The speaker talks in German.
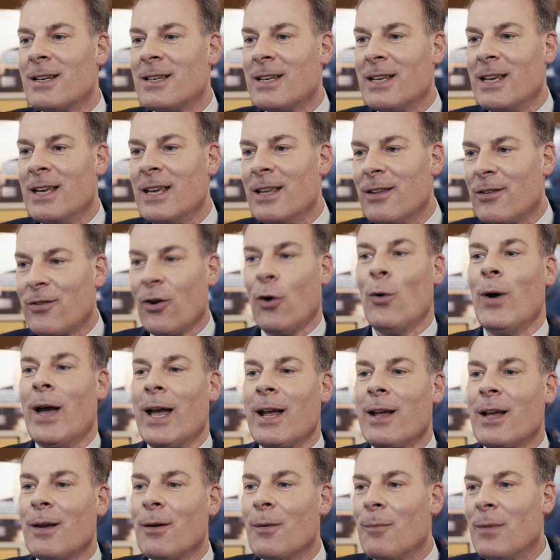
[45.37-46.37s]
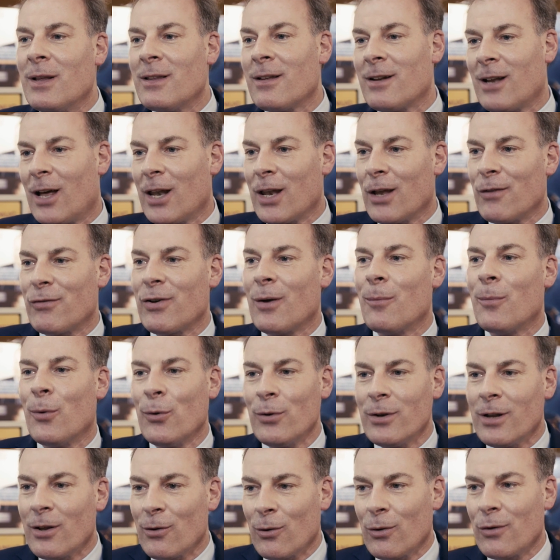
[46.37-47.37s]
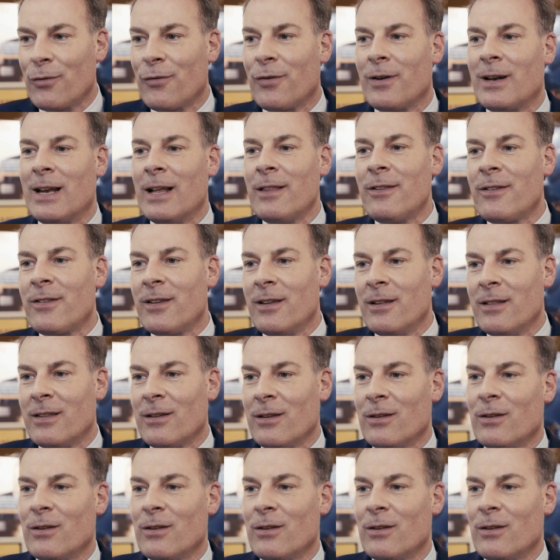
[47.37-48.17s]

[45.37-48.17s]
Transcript: die so eng miteinander verbunden und vernetzt sind